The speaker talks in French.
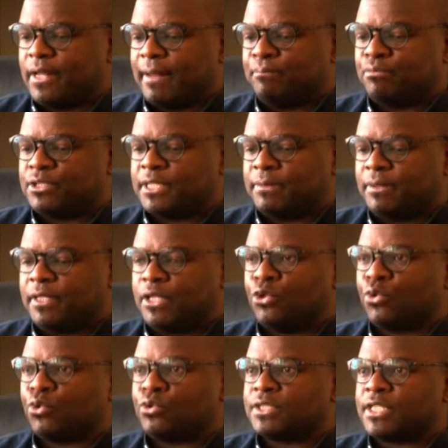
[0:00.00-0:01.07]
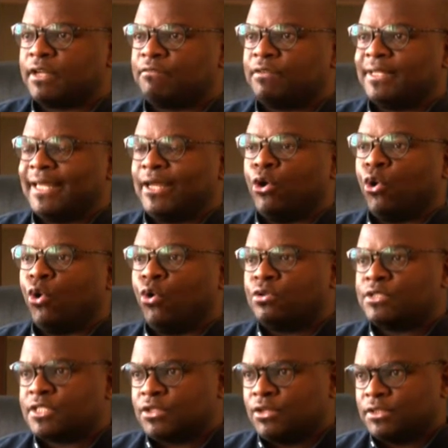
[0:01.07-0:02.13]
la possibilité de conserver des
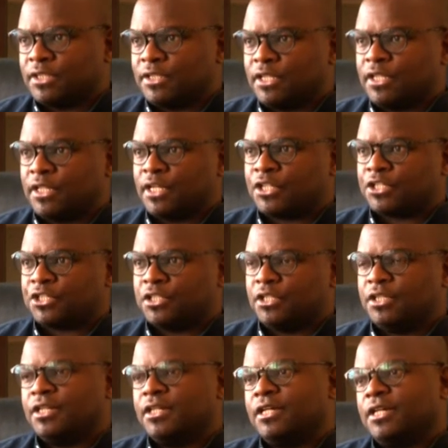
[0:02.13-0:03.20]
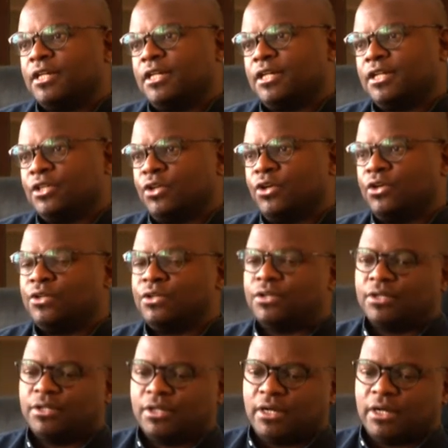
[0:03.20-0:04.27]
grosses quantités d'énergie dans,
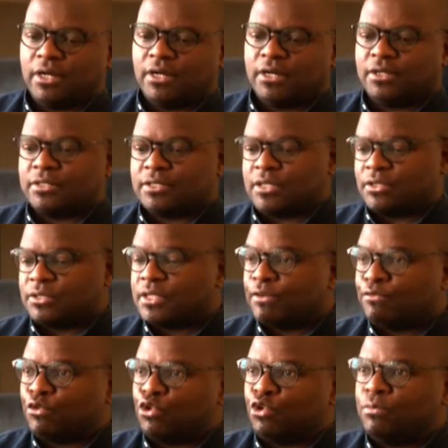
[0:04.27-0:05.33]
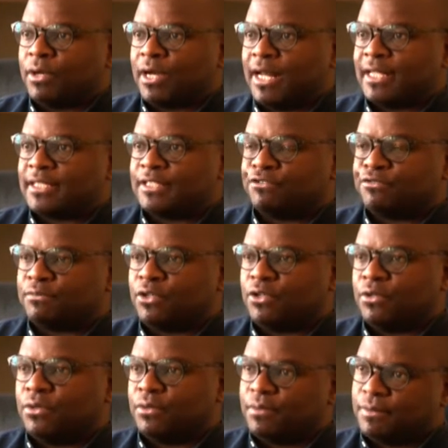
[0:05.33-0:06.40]
un, euh, dans un volume
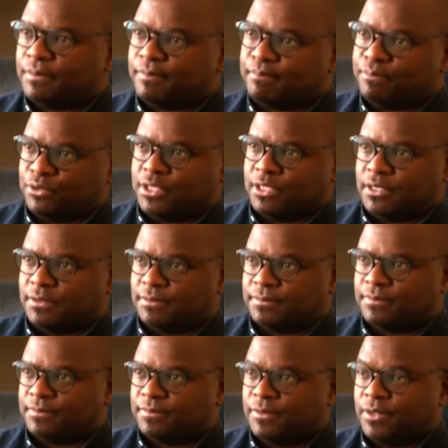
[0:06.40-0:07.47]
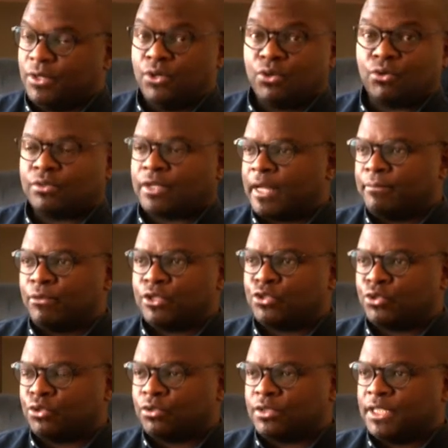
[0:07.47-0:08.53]
relativement petit. Contrairement aux
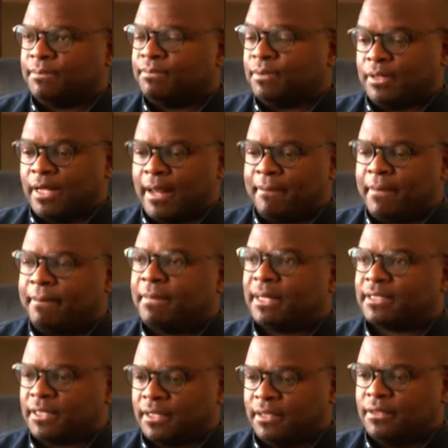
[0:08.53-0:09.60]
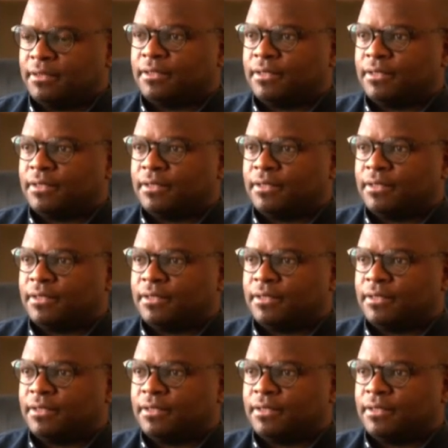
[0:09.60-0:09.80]
autres types, la même batterie